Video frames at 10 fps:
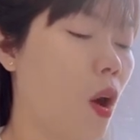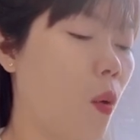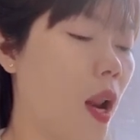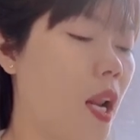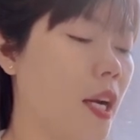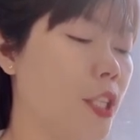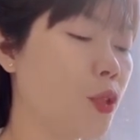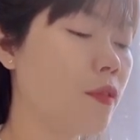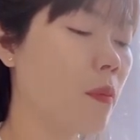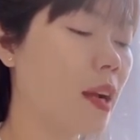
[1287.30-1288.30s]
Qua lời
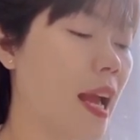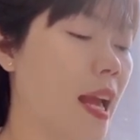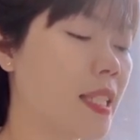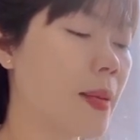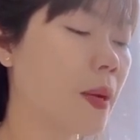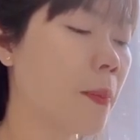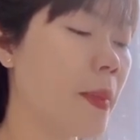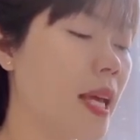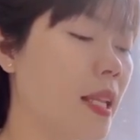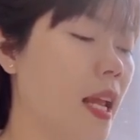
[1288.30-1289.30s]
Chu Phong kể, Diệp Khâm
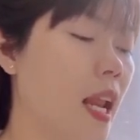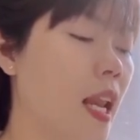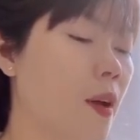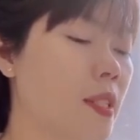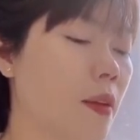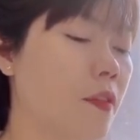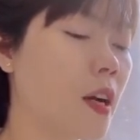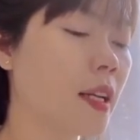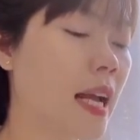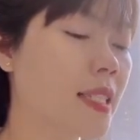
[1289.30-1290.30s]
biết Liêu Giật
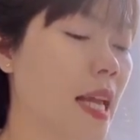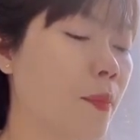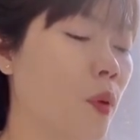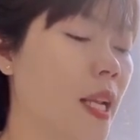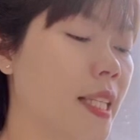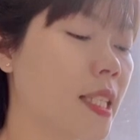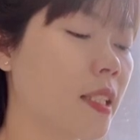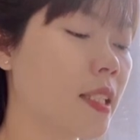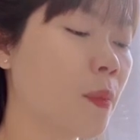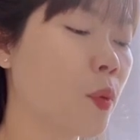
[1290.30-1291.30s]
Phương đang dạy môn lịch
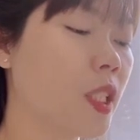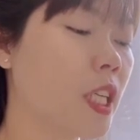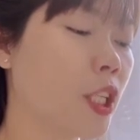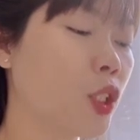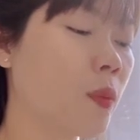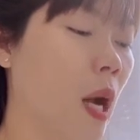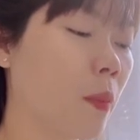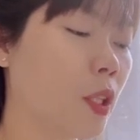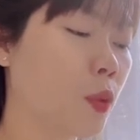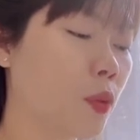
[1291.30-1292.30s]
sử trong một trường trung
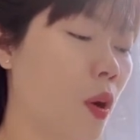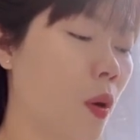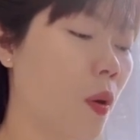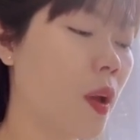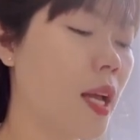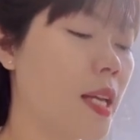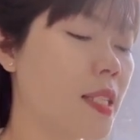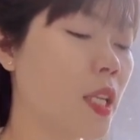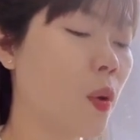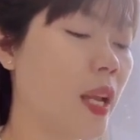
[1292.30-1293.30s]
học ở thủ đô.
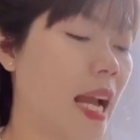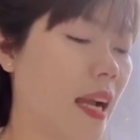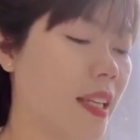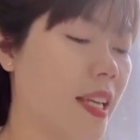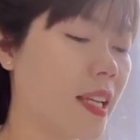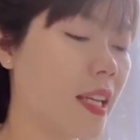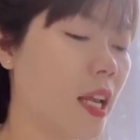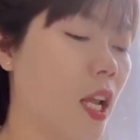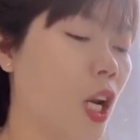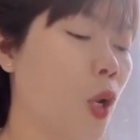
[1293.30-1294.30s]
Rất đỗi ngạc nhiên.
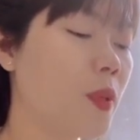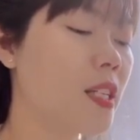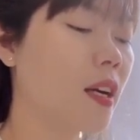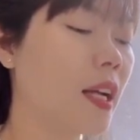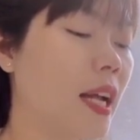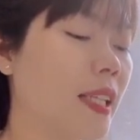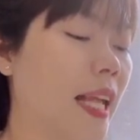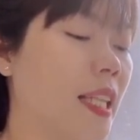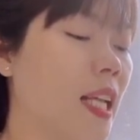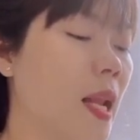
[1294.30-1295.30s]
Lúc trước,
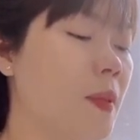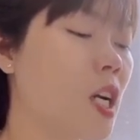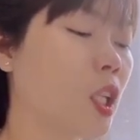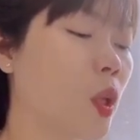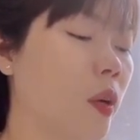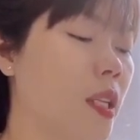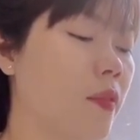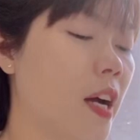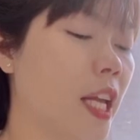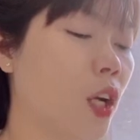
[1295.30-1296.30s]
thành tích lớp trường tốt
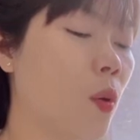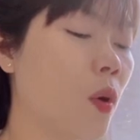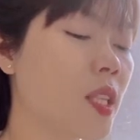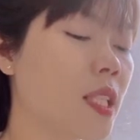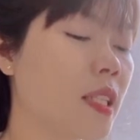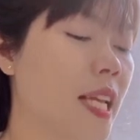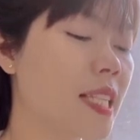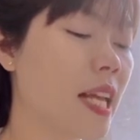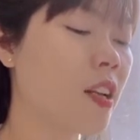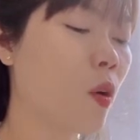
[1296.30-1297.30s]
như vậy cũng có dự
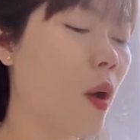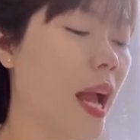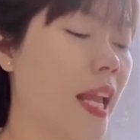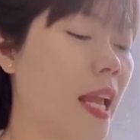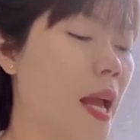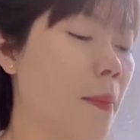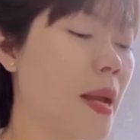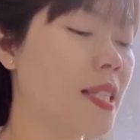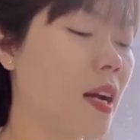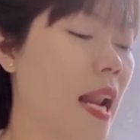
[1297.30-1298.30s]
định ra nước ngoài.
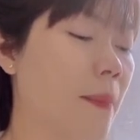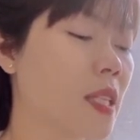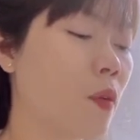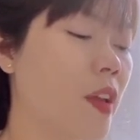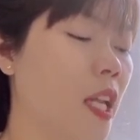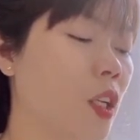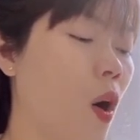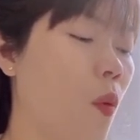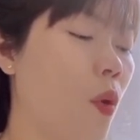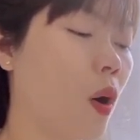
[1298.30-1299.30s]
Bây giờ làm giáo viên
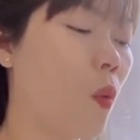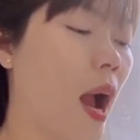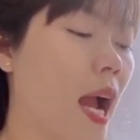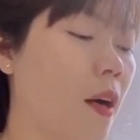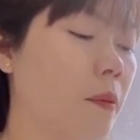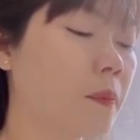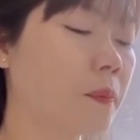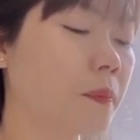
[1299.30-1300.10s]
có uổng quá không?